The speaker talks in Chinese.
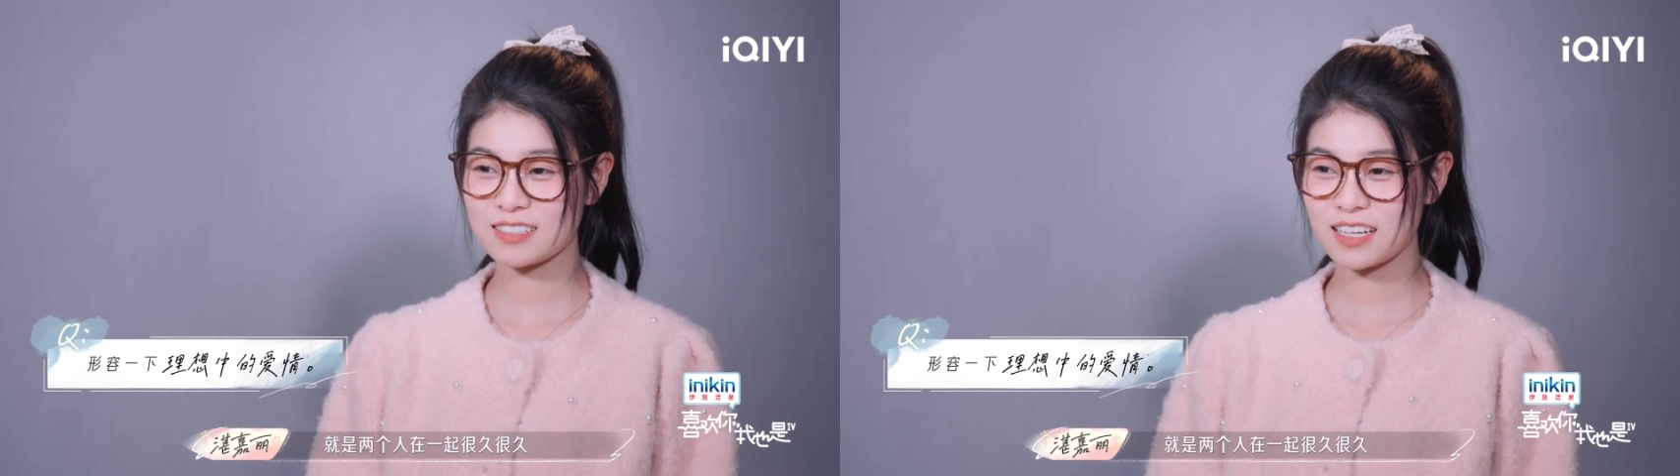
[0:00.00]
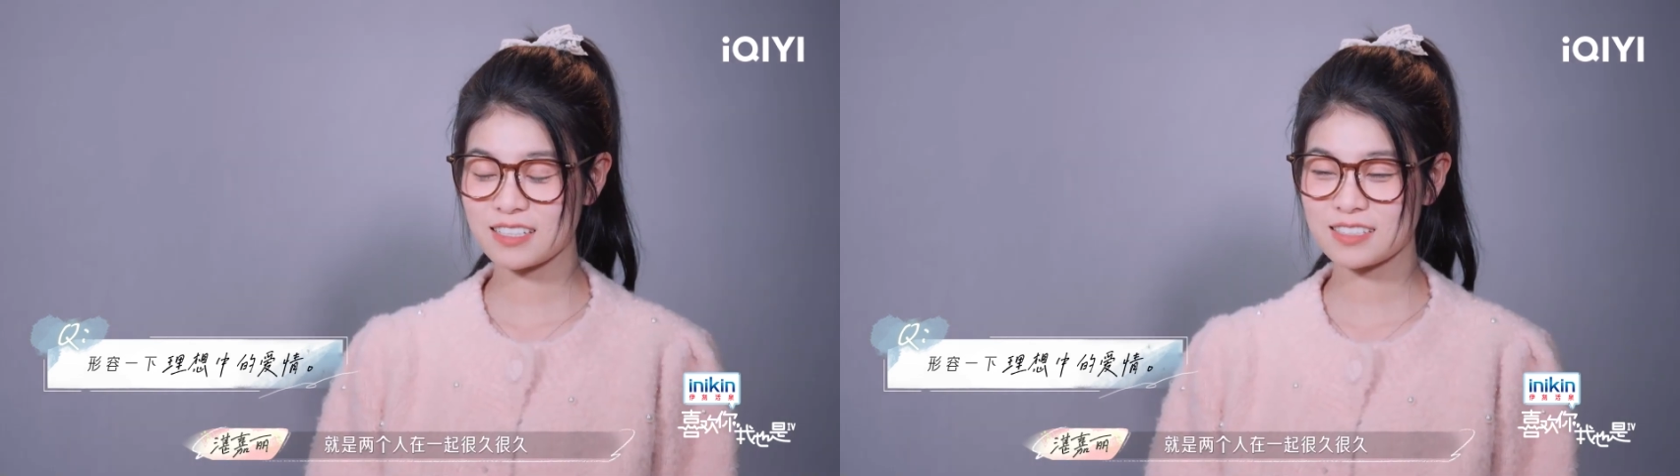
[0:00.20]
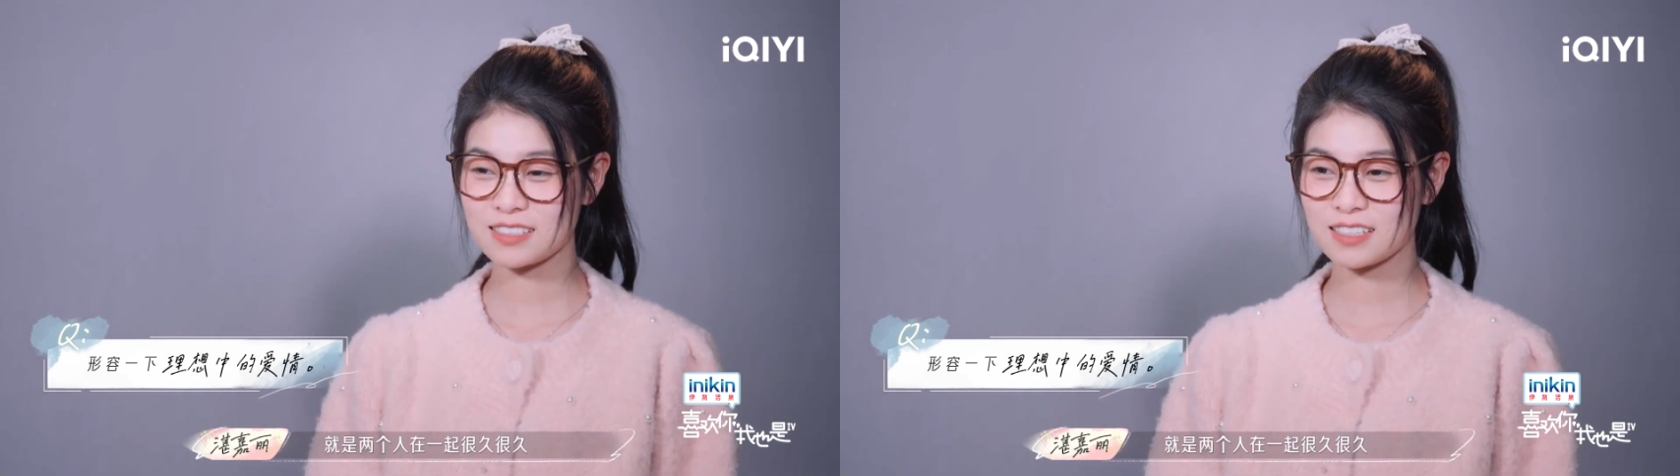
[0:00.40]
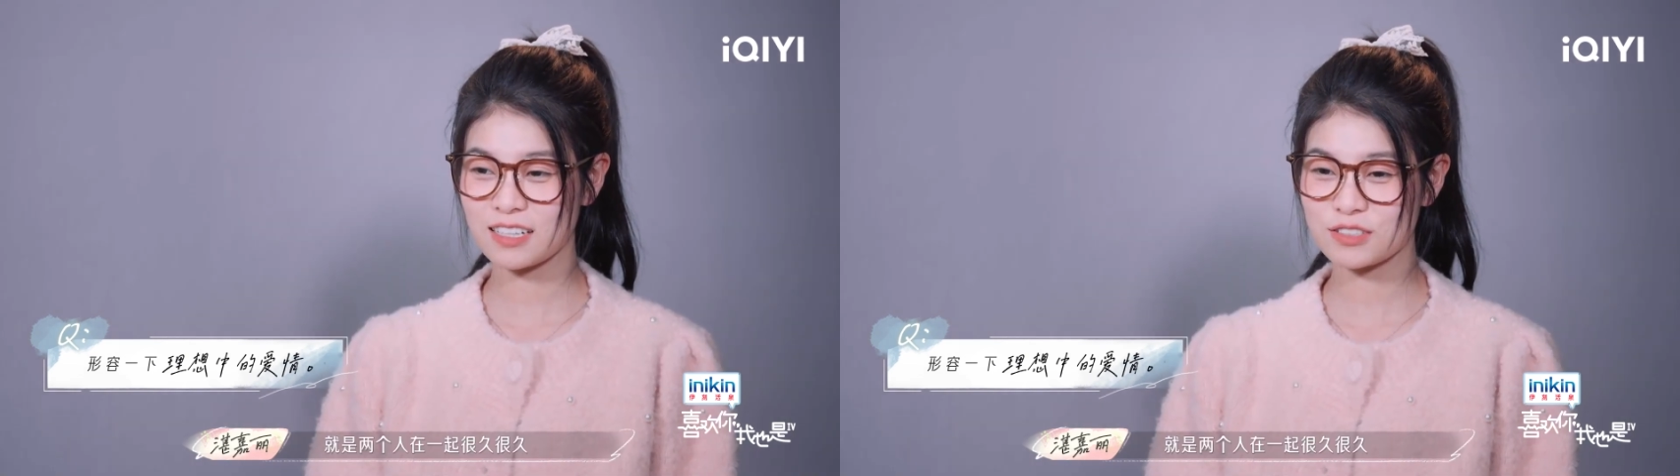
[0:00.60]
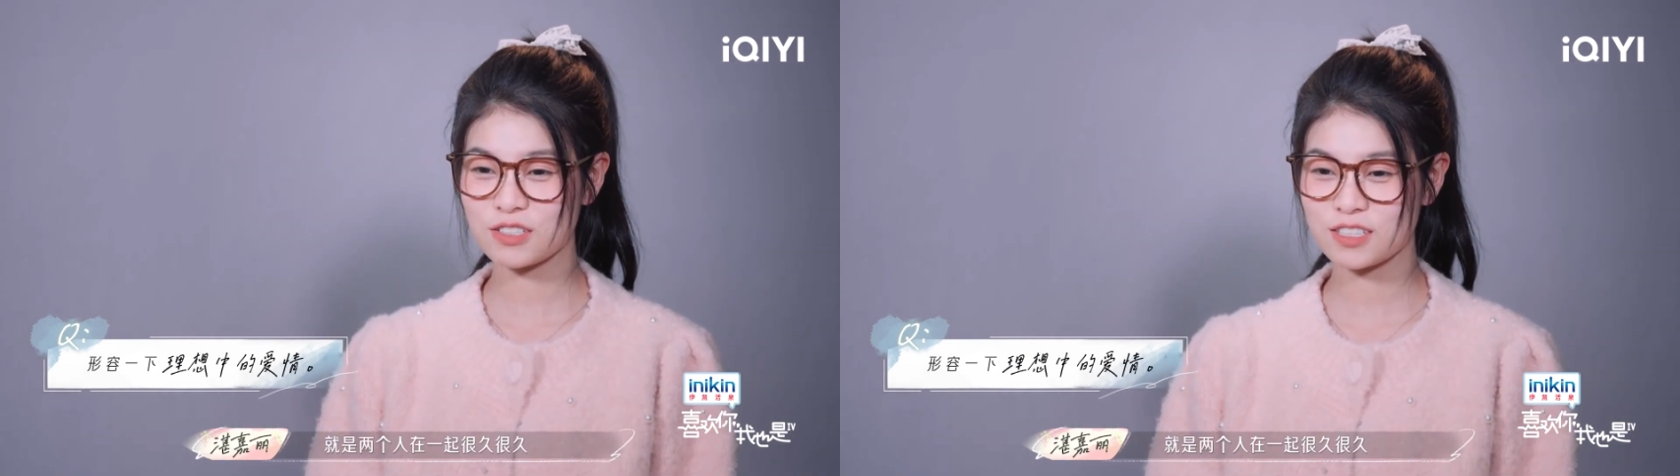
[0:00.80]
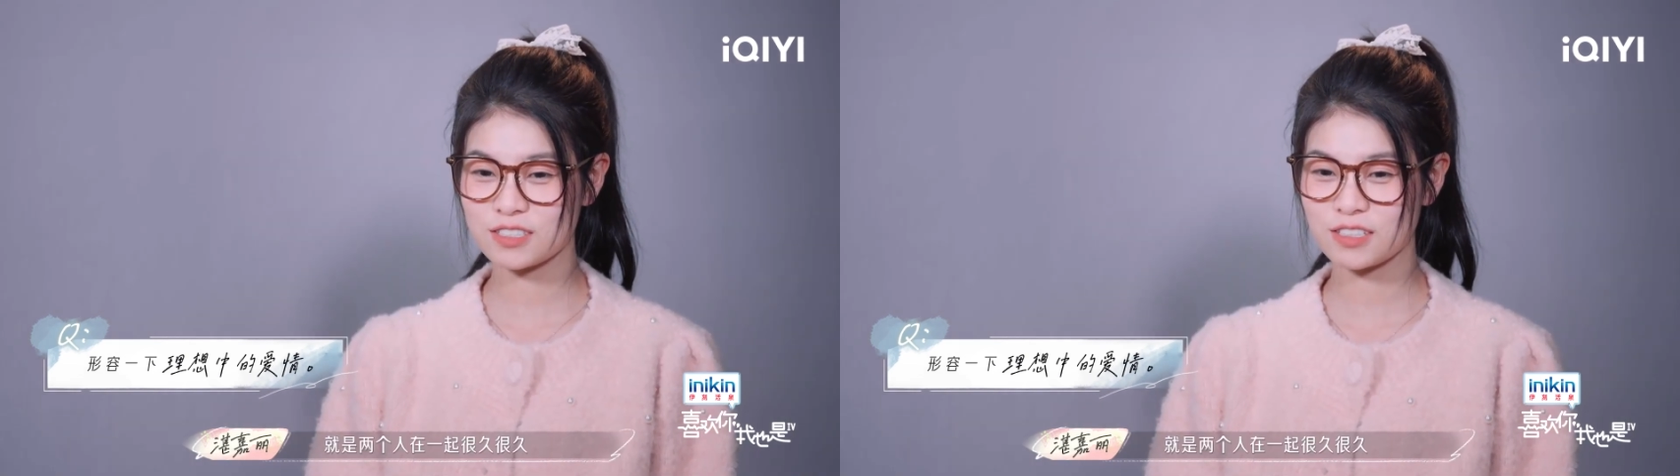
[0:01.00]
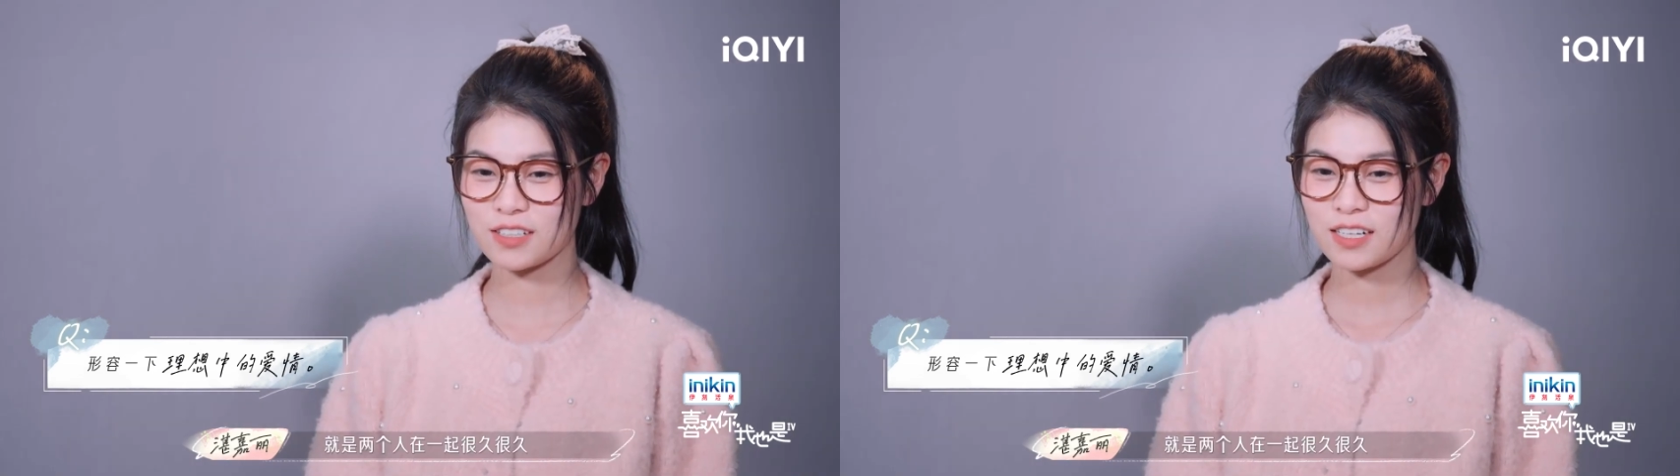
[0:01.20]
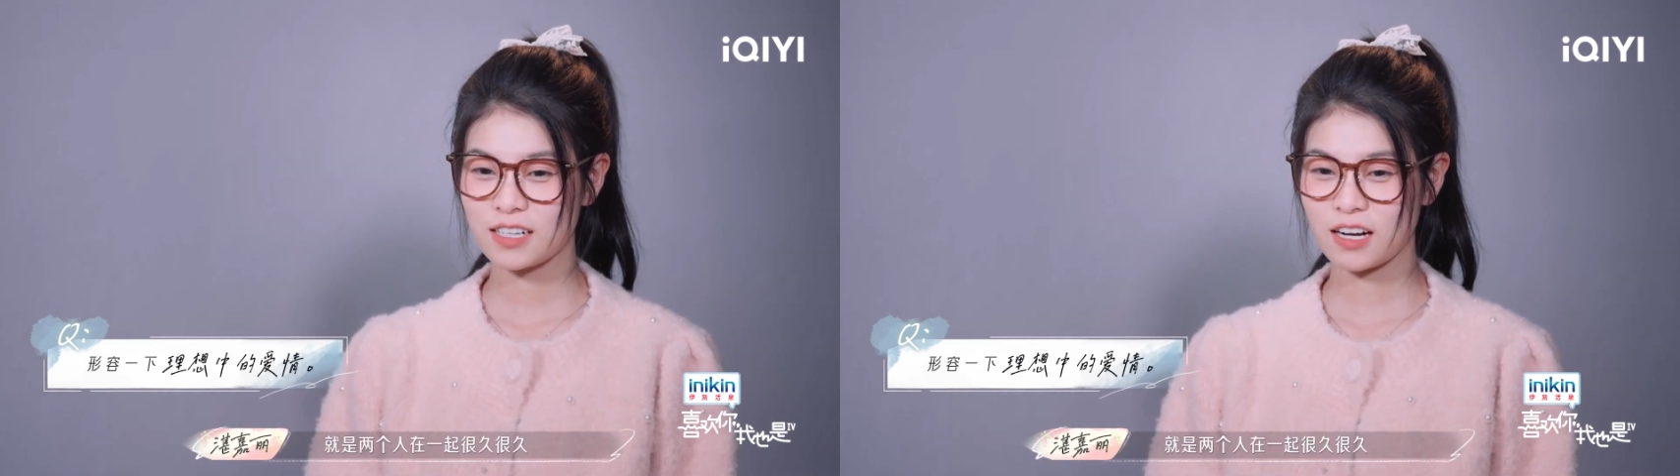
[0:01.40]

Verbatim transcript: 个人在一起很久很久，